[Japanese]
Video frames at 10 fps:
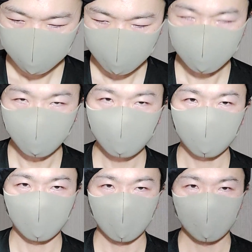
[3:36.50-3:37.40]
まあそうい
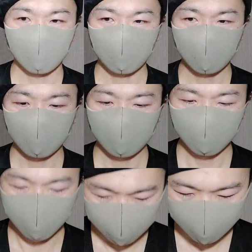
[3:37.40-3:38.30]
うのが
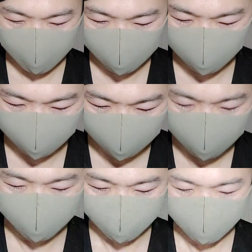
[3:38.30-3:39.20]
目的だと
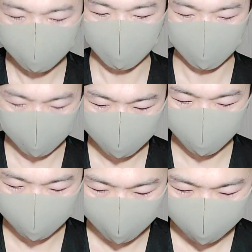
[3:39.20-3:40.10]
思うんですよね
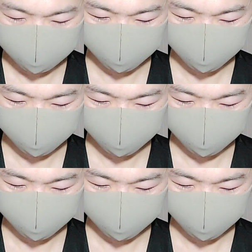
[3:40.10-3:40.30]
僕は。